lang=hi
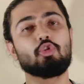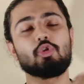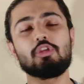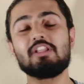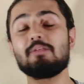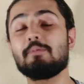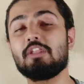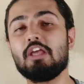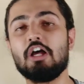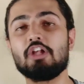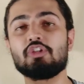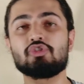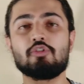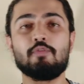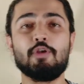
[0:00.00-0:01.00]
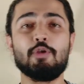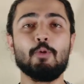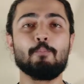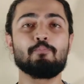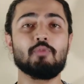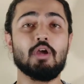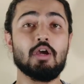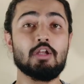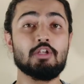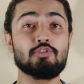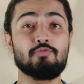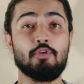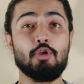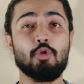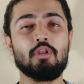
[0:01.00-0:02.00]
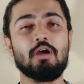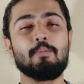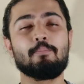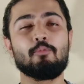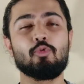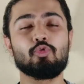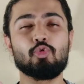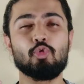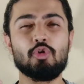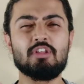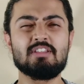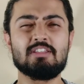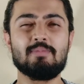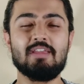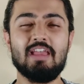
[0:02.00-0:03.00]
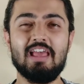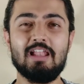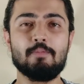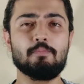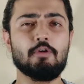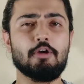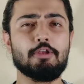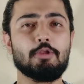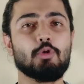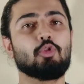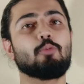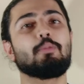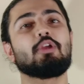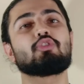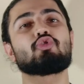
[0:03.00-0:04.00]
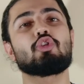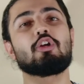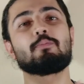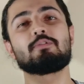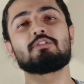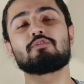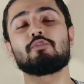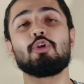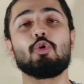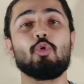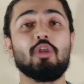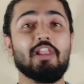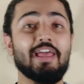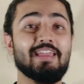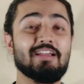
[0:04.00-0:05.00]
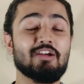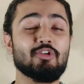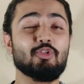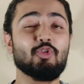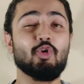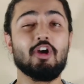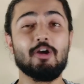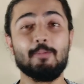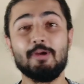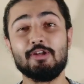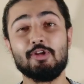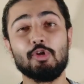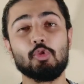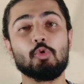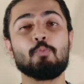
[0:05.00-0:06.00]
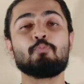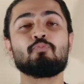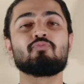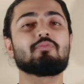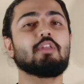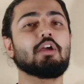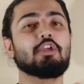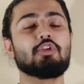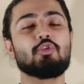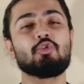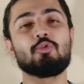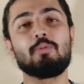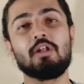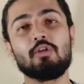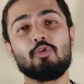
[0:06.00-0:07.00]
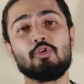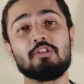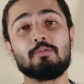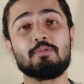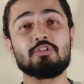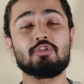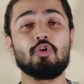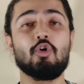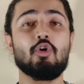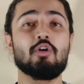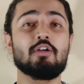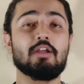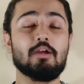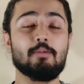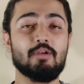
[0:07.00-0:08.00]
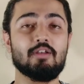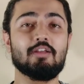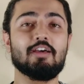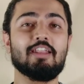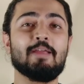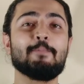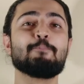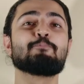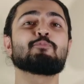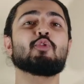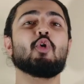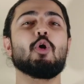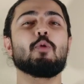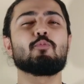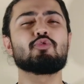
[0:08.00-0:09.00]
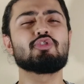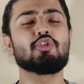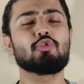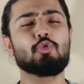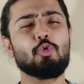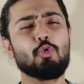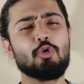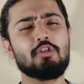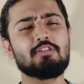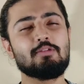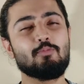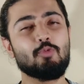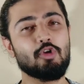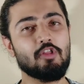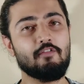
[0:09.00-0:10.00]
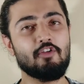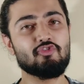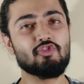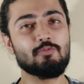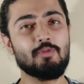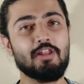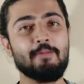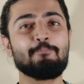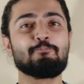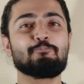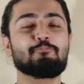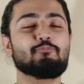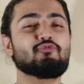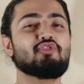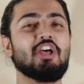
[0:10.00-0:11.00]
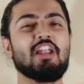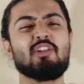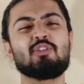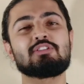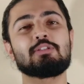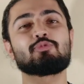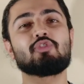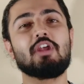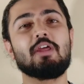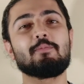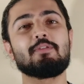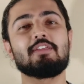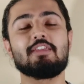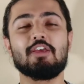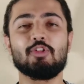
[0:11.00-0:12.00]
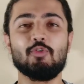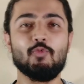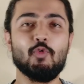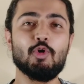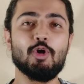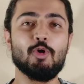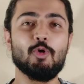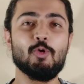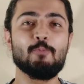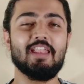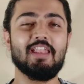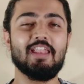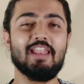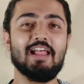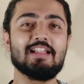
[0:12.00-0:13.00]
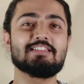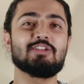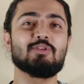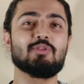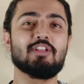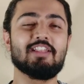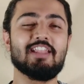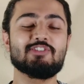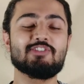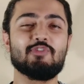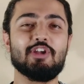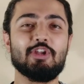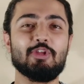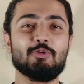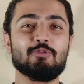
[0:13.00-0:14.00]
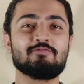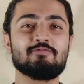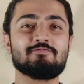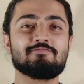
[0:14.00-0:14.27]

तो ये थी मेरी आज की वीडियो अगर इस वीडियो ने आपको थोड़ी सी भी हेल्प करी हो तो मेक श्योर sure आप इस वीडियो को लाइक कर दो और कमेंट कर दो ताकि यूट्यूब एल्गोरिदम इसे और रिकमेंड करे और मुझे थोड़ी सी मोटिवेशन मिले चैनल को सब्सक्राइब नहीं किया तो वो कर लो एंड आई सी यू इन द नेक्स्ट वीडियो